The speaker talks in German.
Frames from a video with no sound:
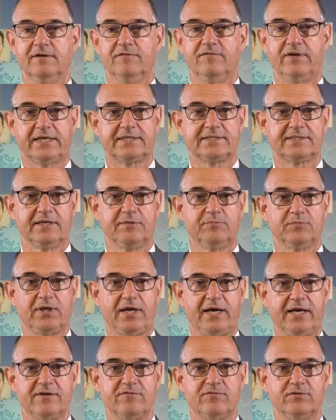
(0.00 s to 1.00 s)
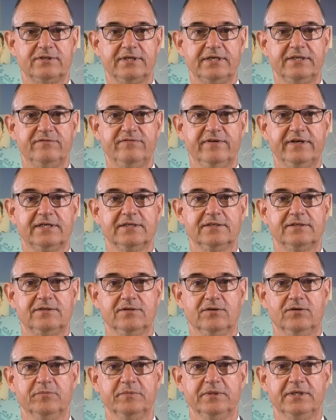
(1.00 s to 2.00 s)
FlexTrim 3 wurde entwickelt,
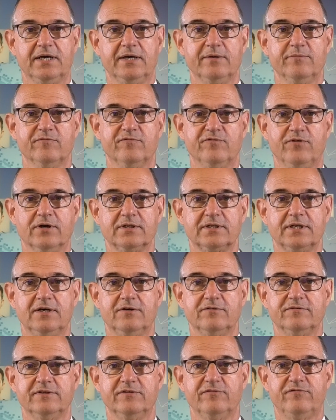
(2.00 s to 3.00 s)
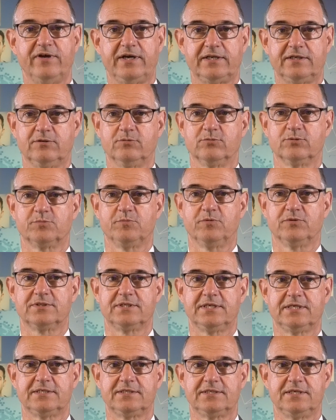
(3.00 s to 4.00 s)
um in einem fortlaufenden
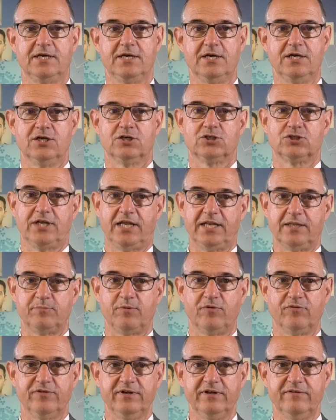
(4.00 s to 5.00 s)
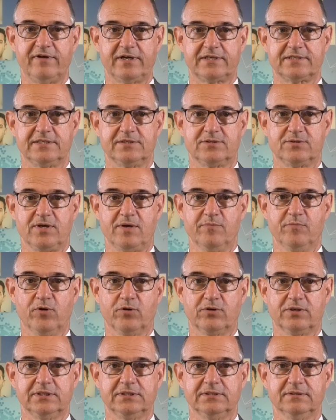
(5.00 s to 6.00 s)
Fertigungsprozess schnelle Profilwechsel zu
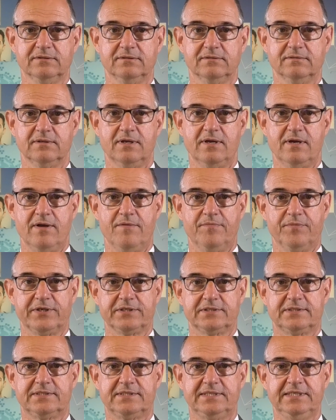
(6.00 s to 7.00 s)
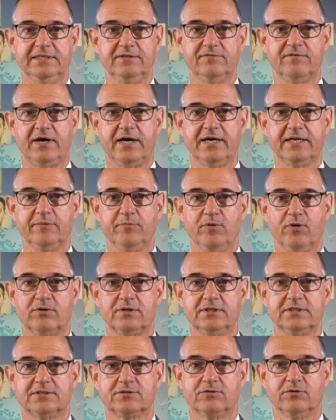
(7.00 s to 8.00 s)
ermöglichen. Das Ziel war eine
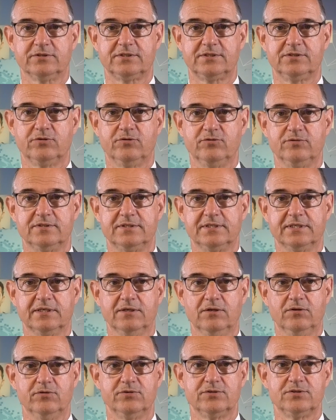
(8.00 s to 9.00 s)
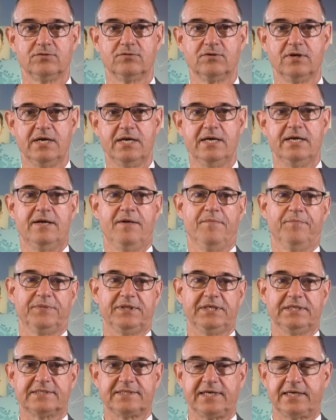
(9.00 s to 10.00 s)
möglichst kostengünstige Lösung
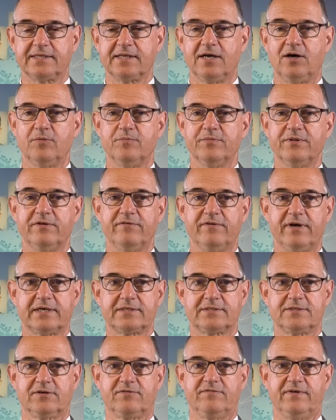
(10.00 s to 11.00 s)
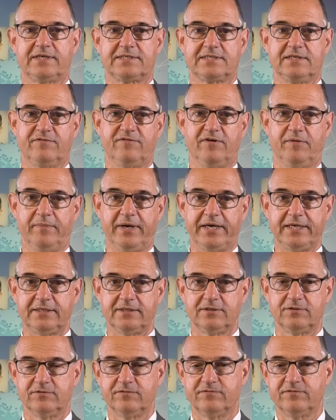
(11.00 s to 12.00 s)
die zeitraubende Werkzeugwechsel
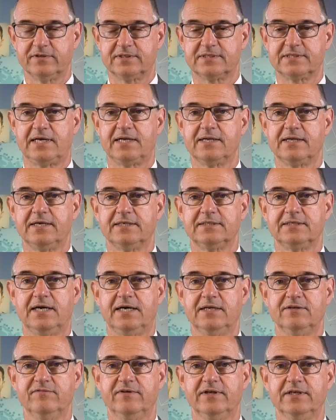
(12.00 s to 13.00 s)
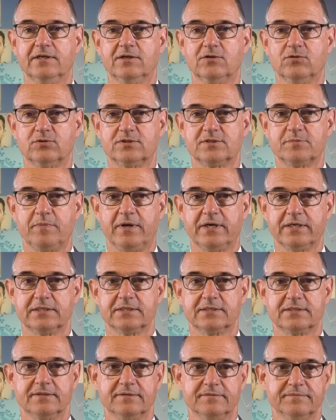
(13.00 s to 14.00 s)
vermeidet und für zahlreiche Anwender nutzbar
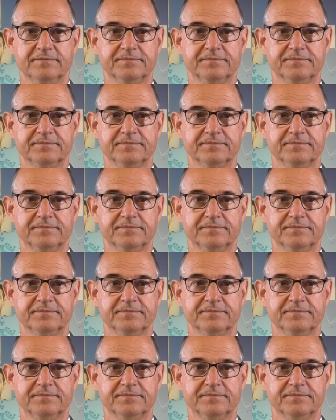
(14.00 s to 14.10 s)
ist.